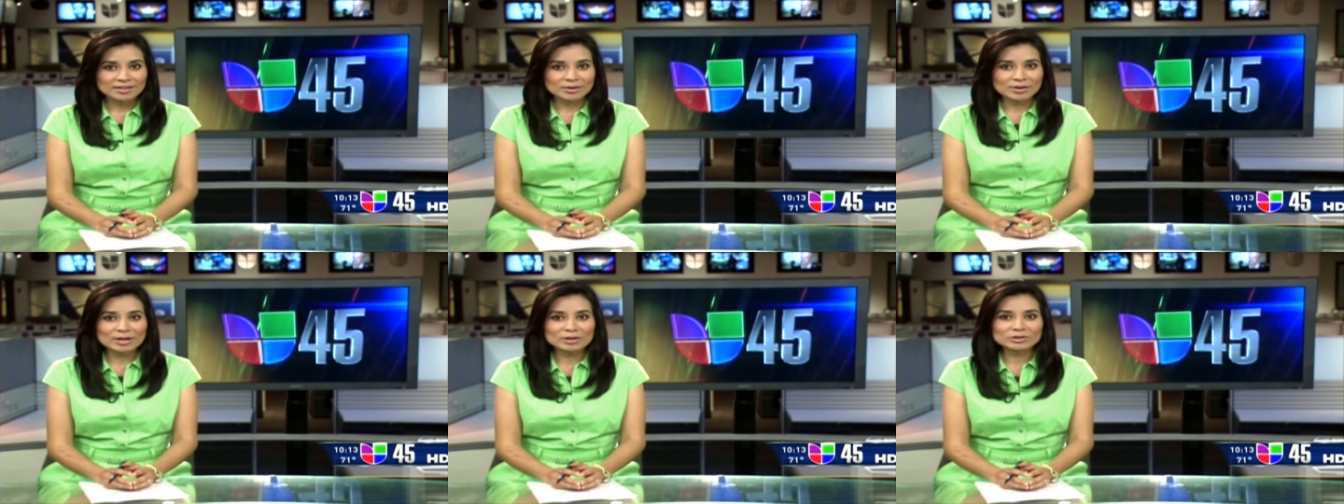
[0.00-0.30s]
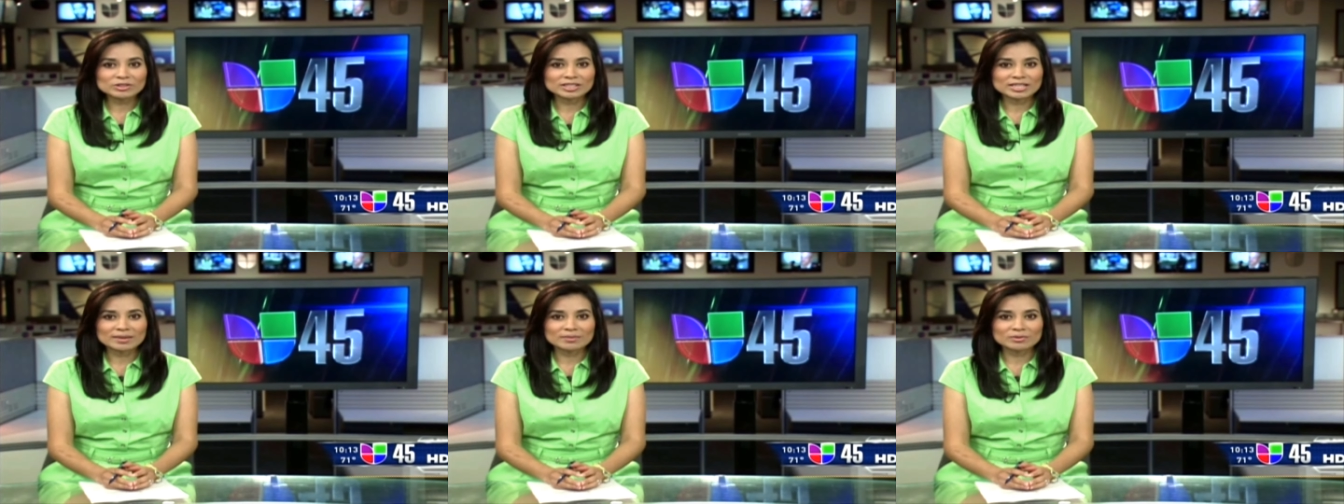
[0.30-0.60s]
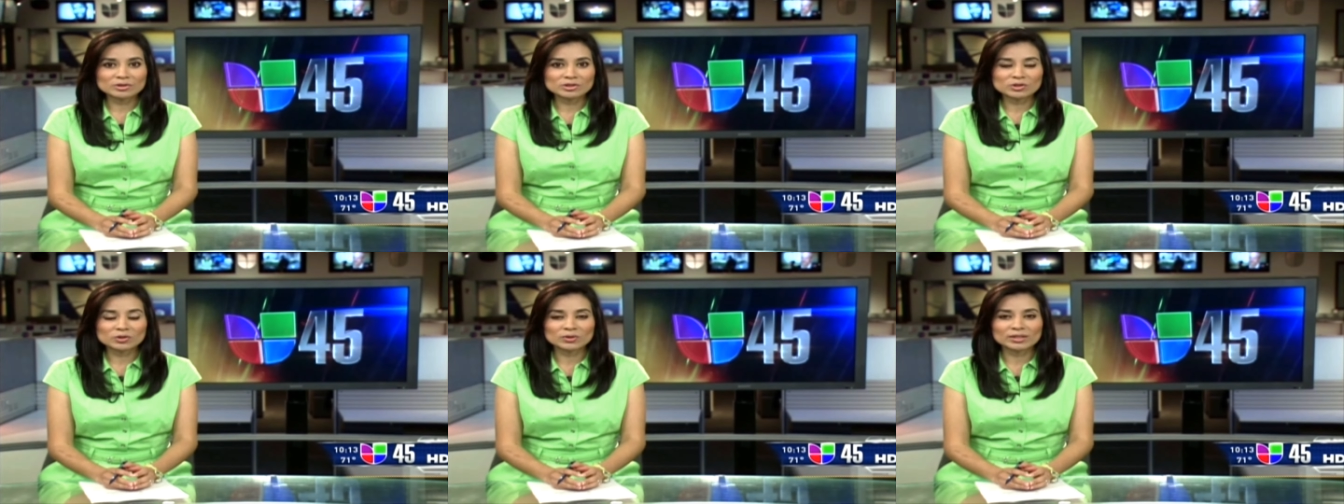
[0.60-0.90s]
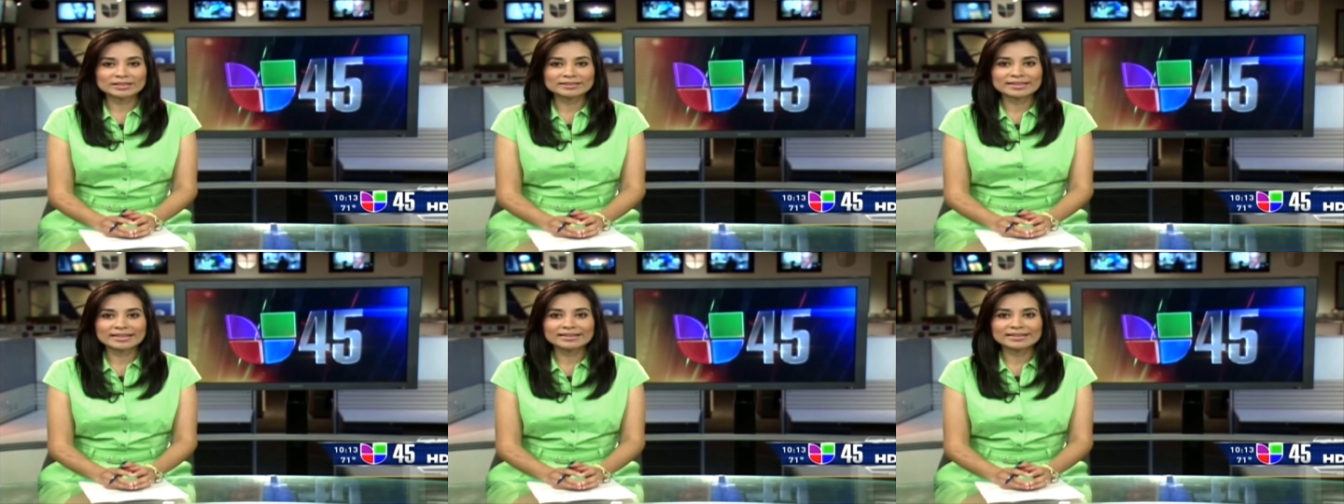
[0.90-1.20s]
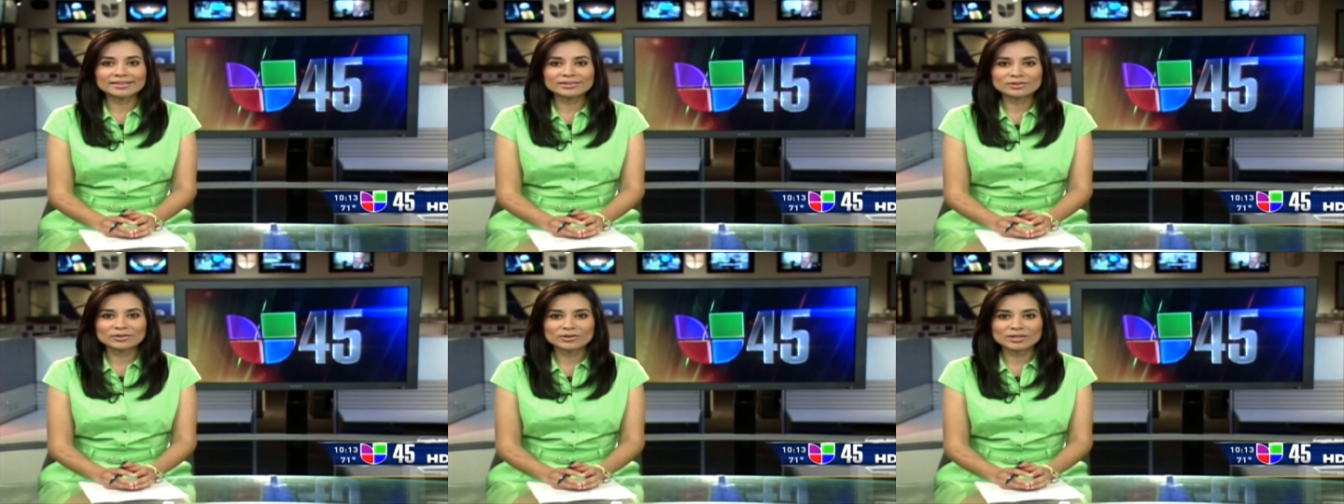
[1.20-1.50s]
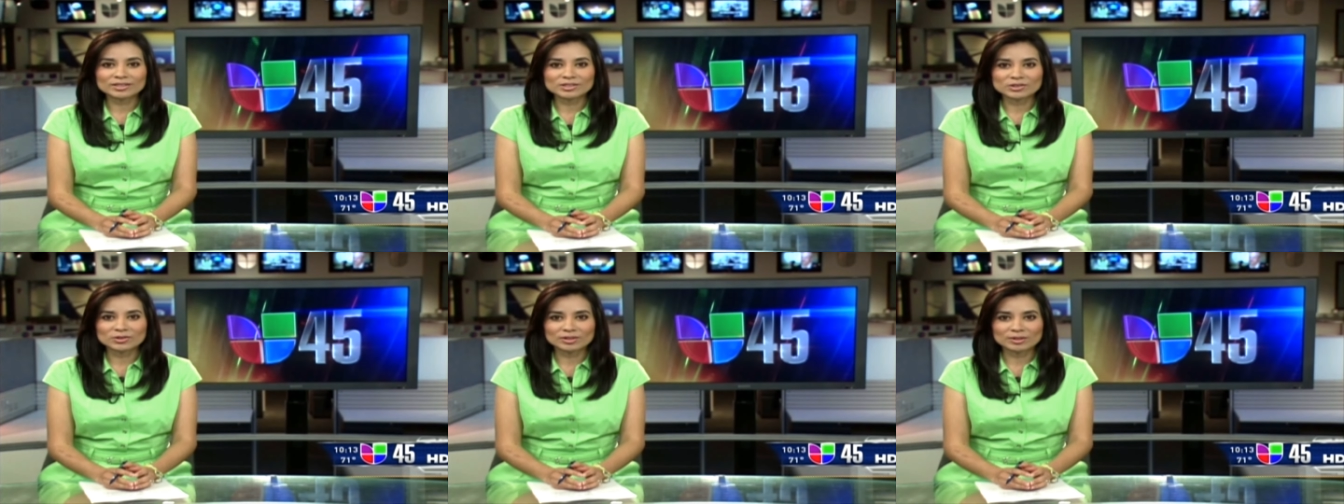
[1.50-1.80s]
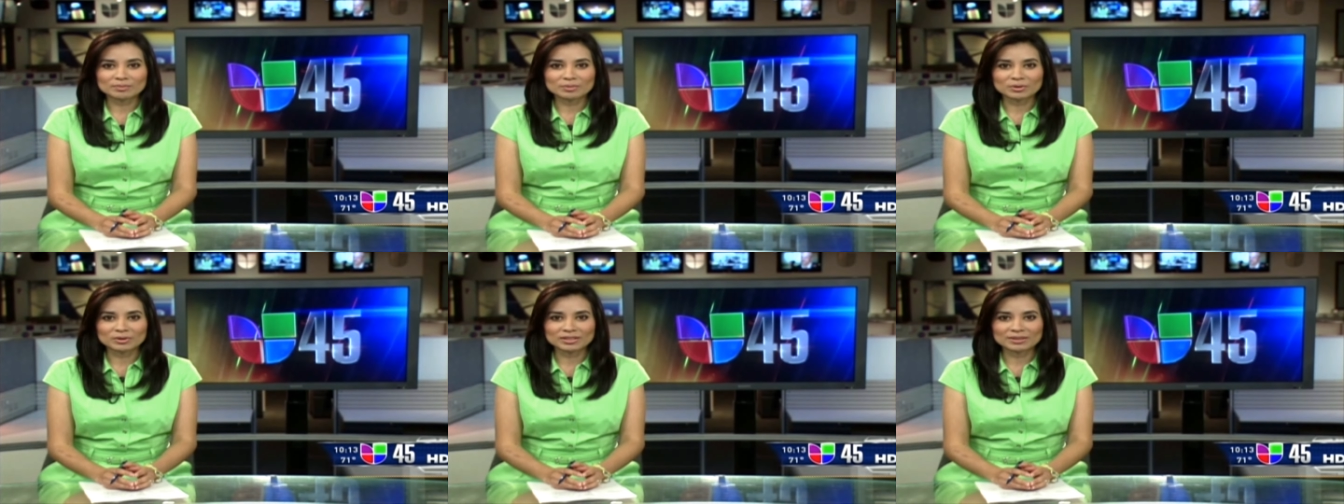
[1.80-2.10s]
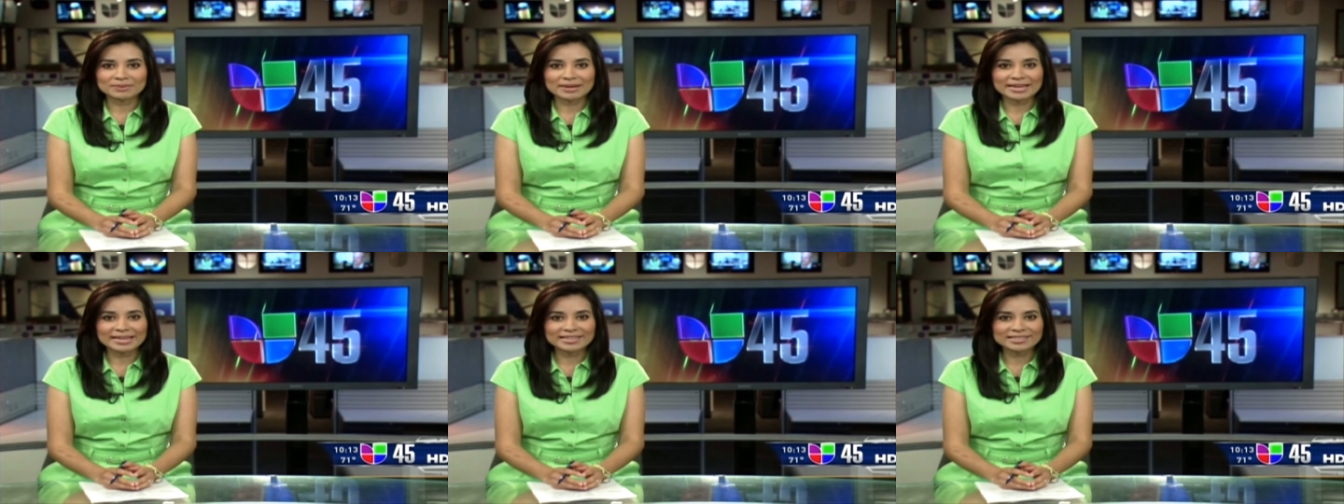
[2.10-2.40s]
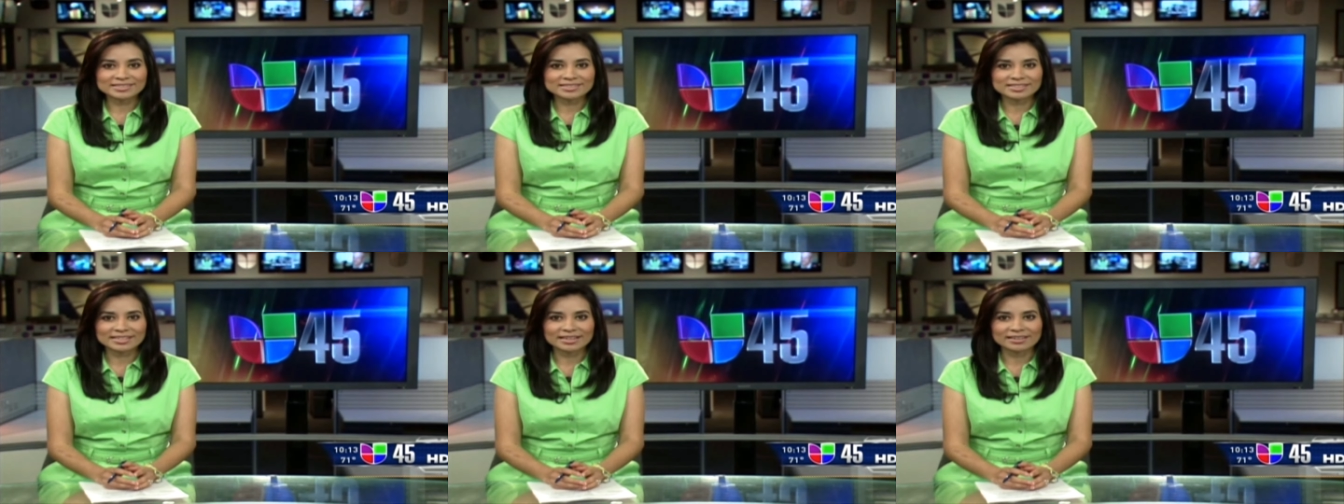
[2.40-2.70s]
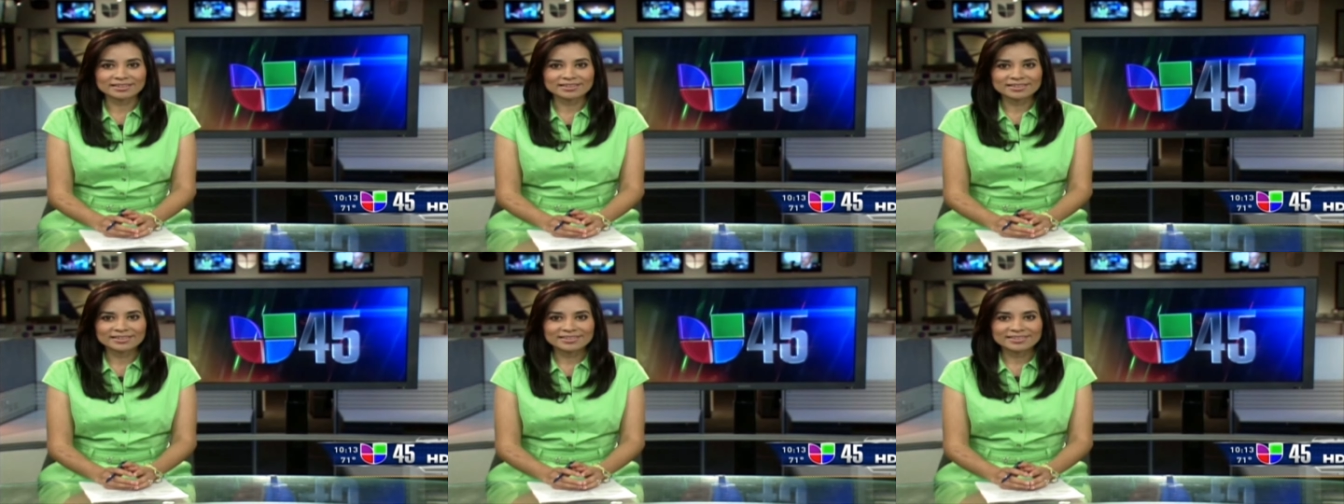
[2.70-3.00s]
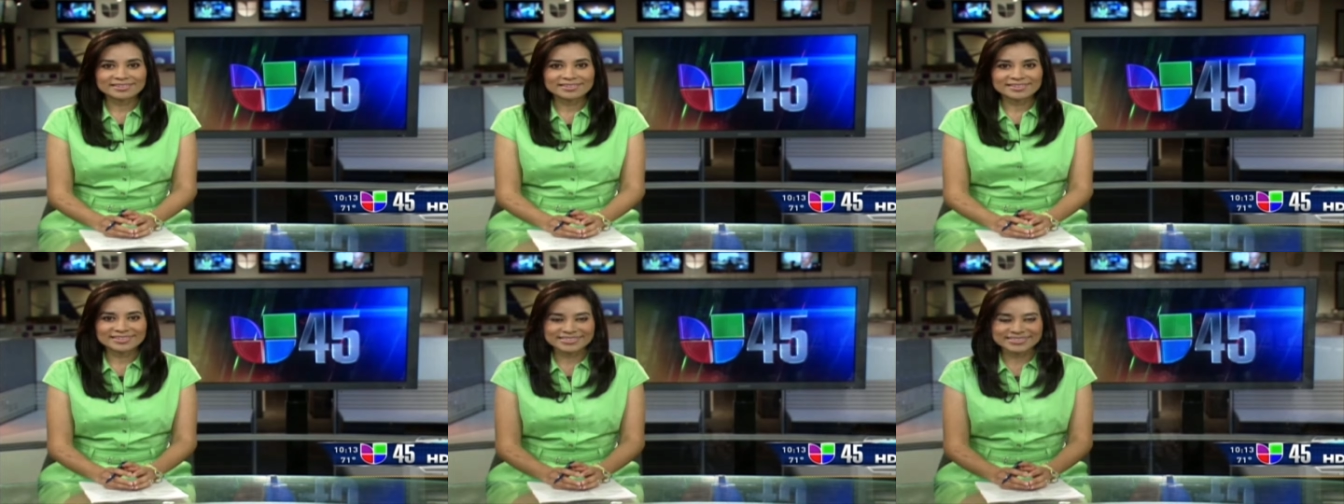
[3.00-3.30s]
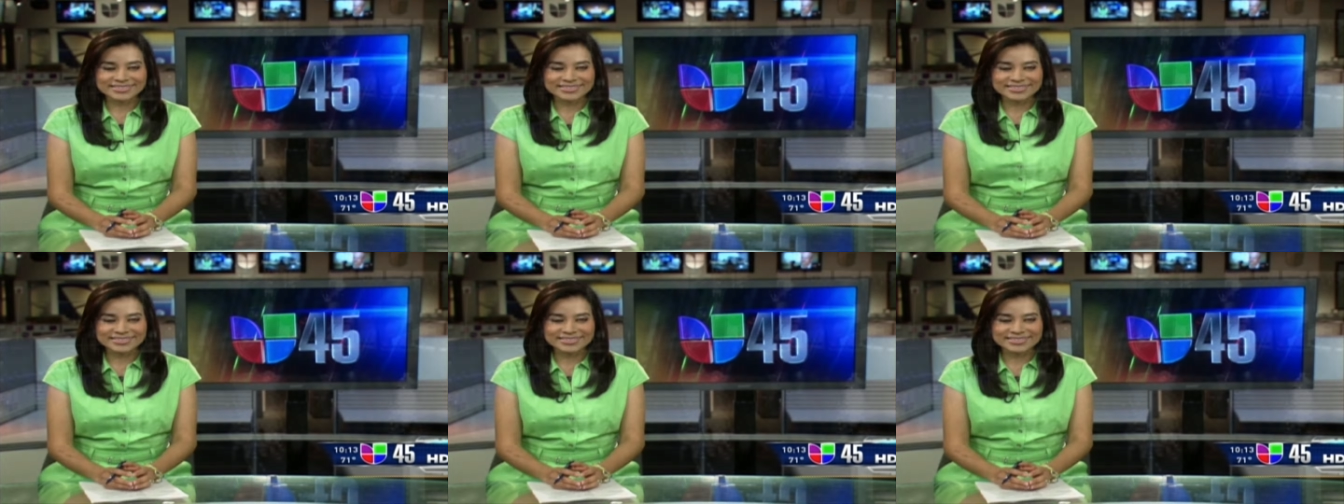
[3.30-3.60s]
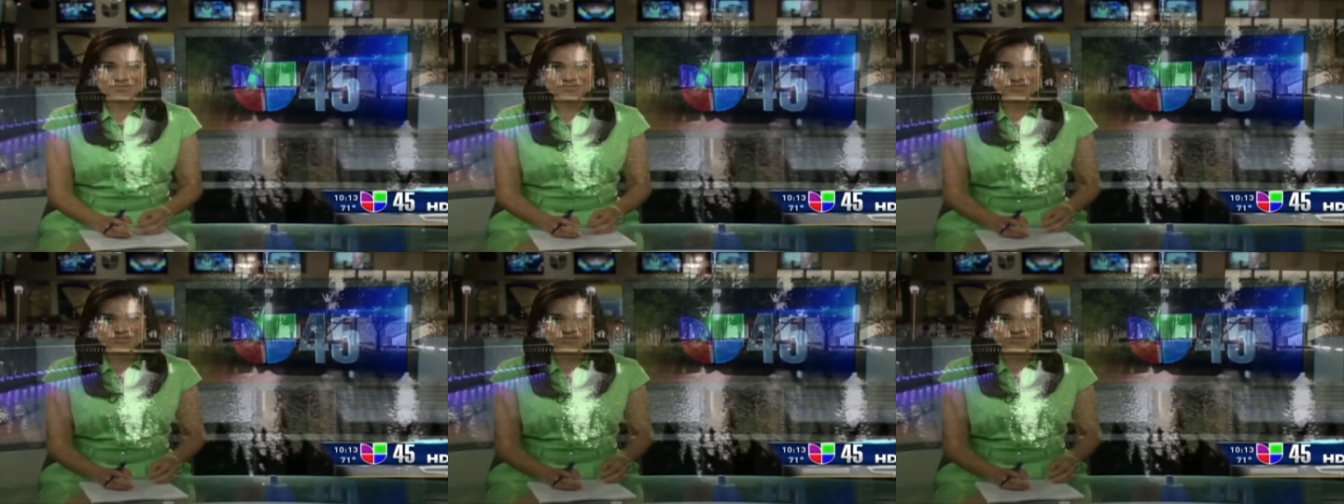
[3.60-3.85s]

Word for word: ahora los dejamos con el talento de Acción Deportiva Extra. Que descanse.